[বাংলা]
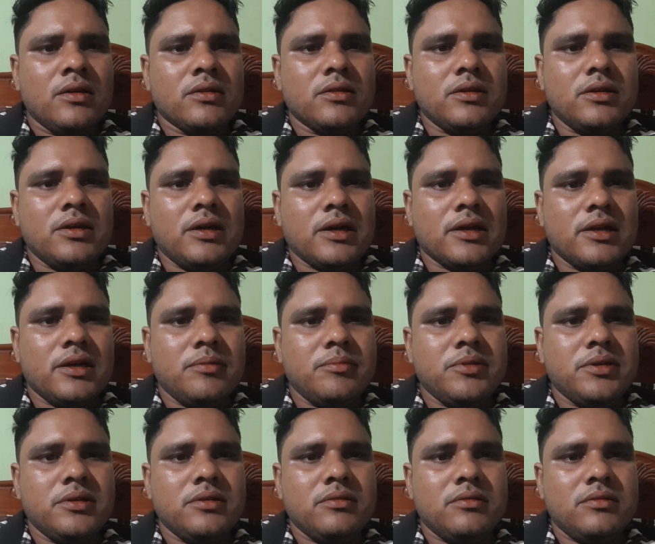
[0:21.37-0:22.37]
তো আগে
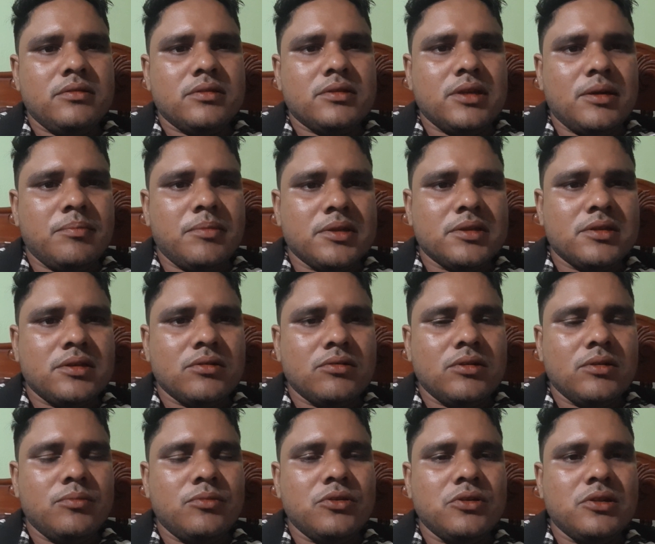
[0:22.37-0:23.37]
আমি
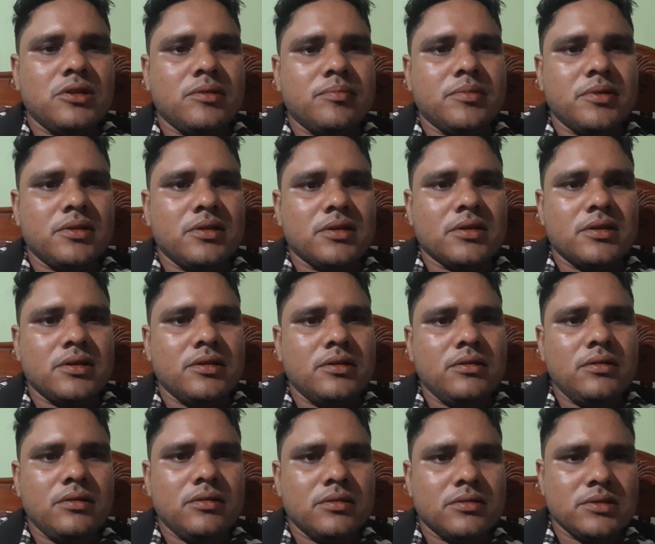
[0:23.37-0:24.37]
তাপমাত্রাগুলো বলে যে আপনাদেরকে
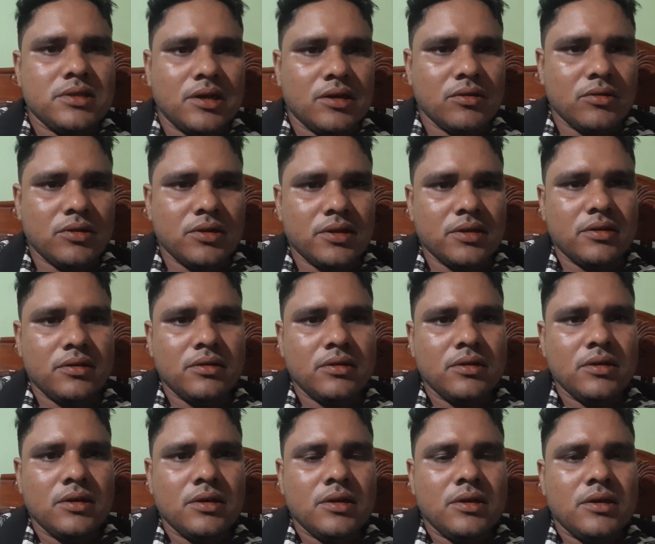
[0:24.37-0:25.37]
ছাগলের
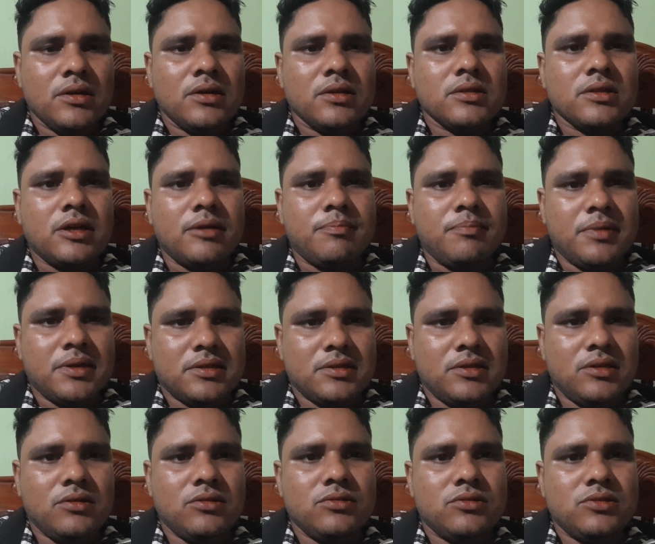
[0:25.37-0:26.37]

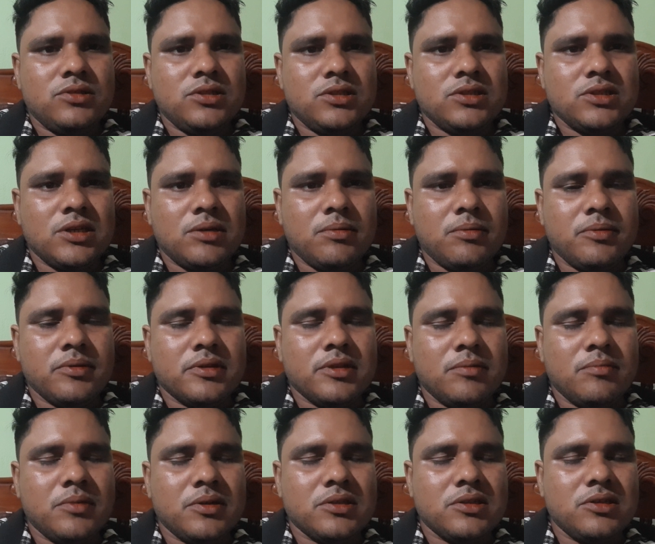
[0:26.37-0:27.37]
তাপমাত্রা হচ্ছে স্বাভাবিক
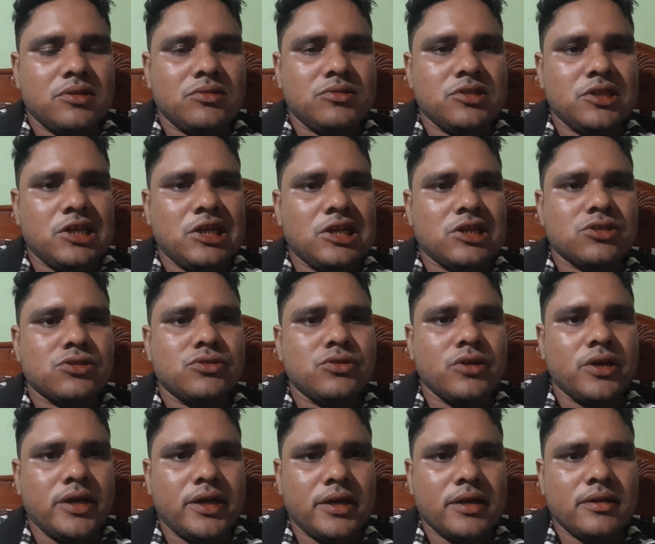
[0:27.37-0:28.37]
তাপমাত্রা হচ্ছে একশো
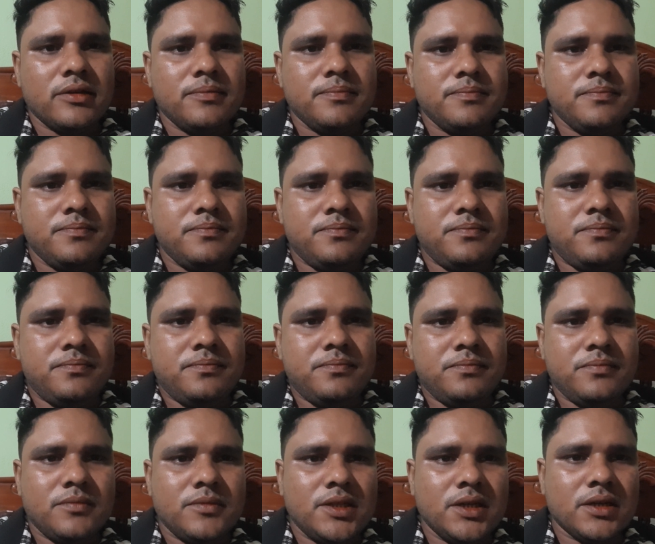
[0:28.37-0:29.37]
এক
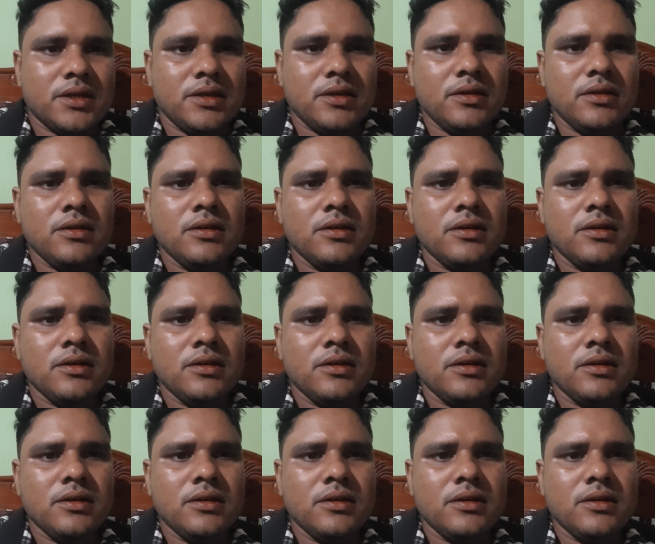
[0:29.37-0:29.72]
থেকে